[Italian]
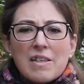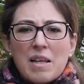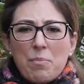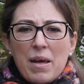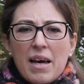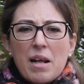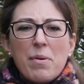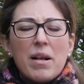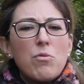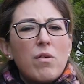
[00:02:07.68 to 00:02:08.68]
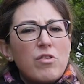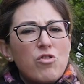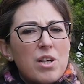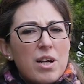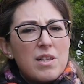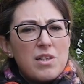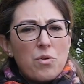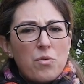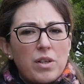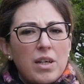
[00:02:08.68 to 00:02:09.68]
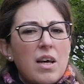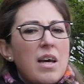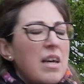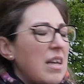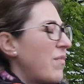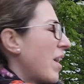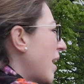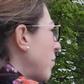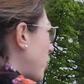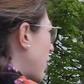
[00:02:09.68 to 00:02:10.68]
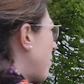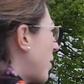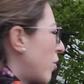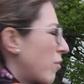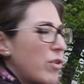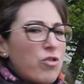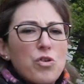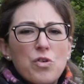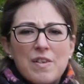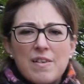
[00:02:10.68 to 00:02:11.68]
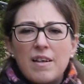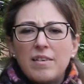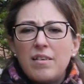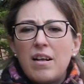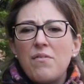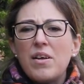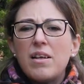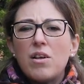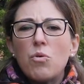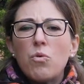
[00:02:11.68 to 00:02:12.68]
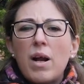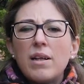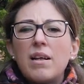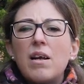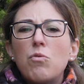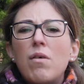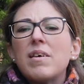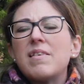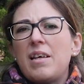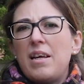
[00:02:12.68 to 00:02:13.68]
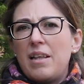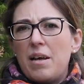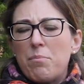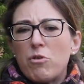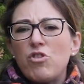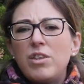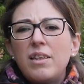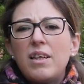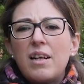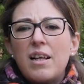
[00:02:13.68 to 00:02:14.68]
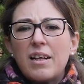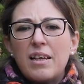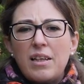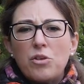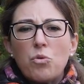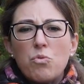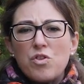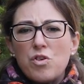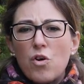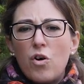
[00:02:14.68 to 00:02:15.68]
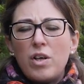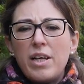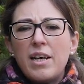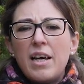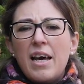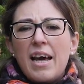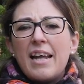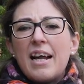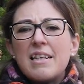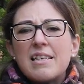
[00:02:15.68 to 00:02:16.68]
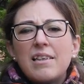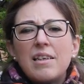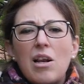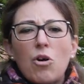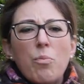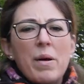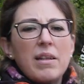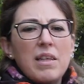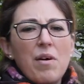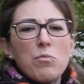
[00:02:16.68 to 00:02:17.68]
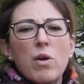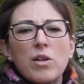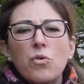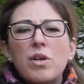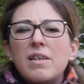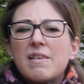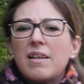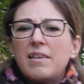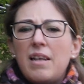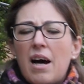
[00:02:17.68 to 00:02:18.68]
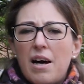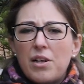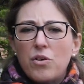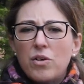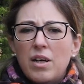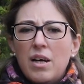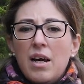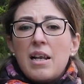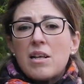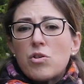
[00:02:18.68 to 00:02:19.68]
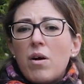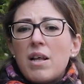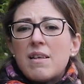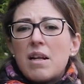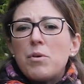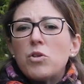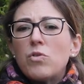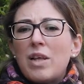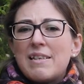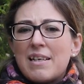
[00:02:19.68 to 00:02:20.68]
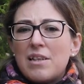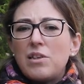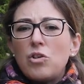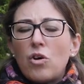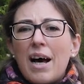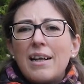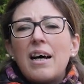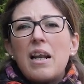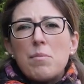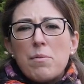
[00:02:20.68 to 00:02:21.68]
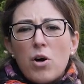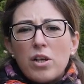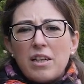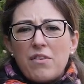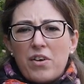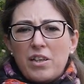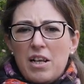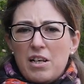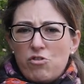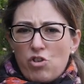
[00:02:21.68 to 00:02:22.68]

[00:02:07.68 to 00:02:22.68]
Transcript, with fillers: al sapere per le nuove generazioni. In via Gramsci nel 1963 venne inaugurata la nuova sede, progettata dall'architetto Lusignoli e realizzata dalla cooperativa Muratori di Sant'Ilario. La scuola sarebbe dovuta essere intitolata alla memoria dei fratelli